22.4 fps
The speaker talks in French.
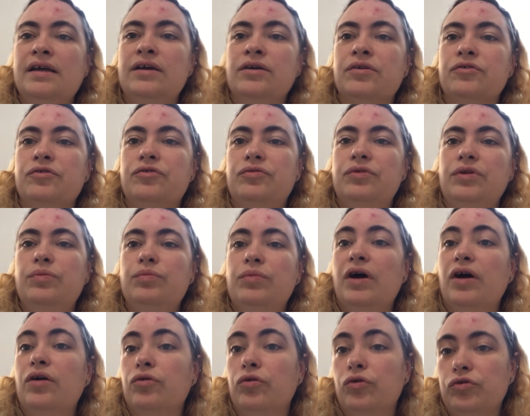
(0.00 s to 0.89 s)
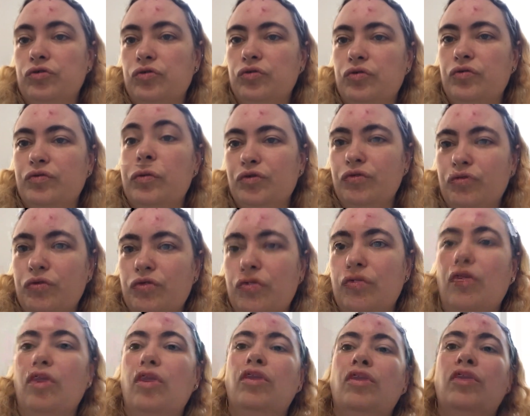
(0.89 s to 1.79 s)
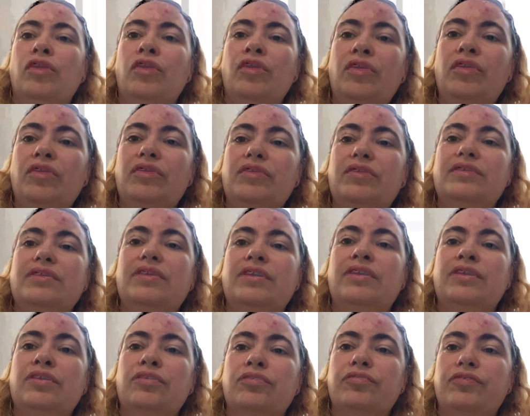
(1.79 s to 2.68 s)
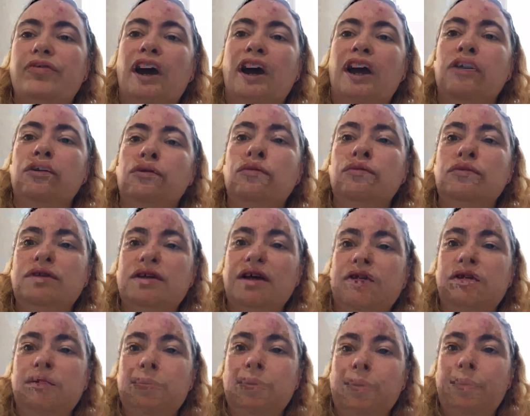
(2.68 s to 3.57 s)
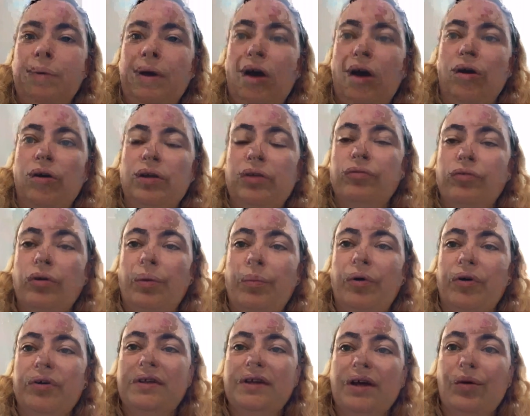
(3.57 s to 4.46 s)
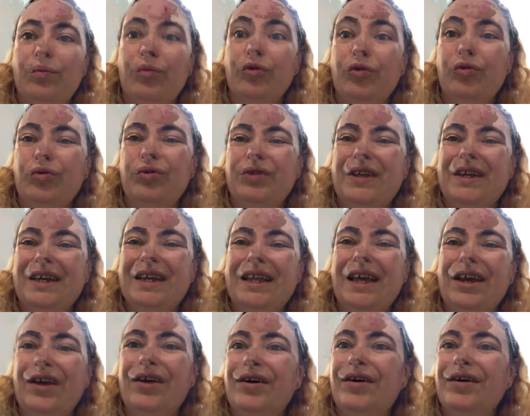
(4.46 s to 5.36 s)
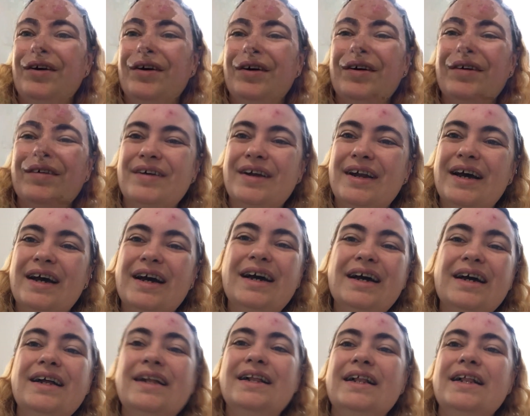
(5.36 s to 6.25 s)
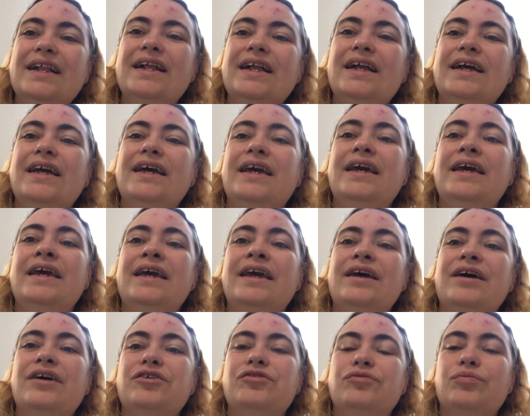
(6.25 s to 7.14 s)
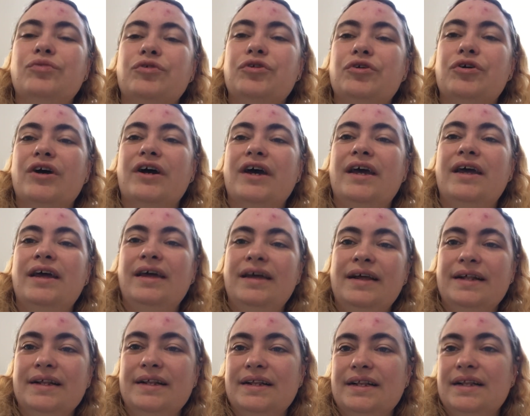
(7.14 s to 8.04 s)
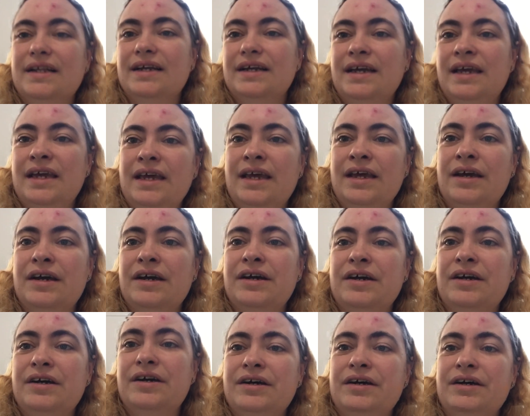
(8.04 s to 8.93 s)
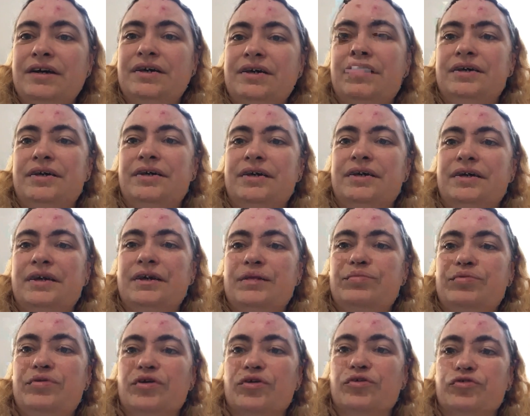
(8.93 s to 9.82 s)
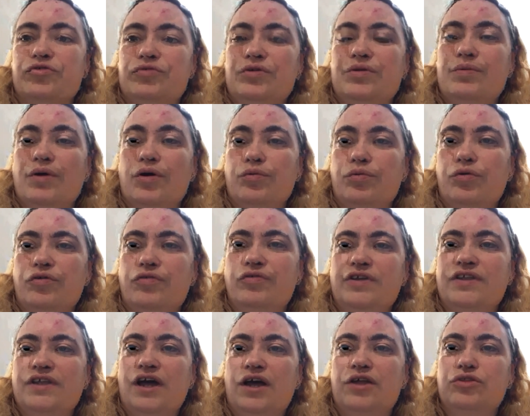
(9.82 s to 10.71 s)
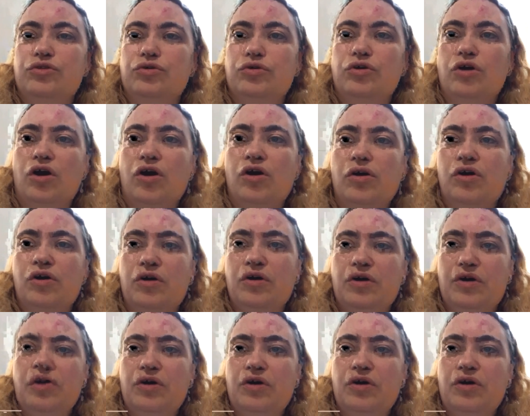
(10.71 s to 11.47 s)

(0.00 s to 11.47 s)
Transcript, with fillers: et ensuite, bah, on retrouve nos deux grands. on fera un goûter avec mes parents. Ils vont apporter un bon goûter d'ailleurs, voilà. Et je vous montrerai. Et, puis ensuite, bah, on profitera de nos grands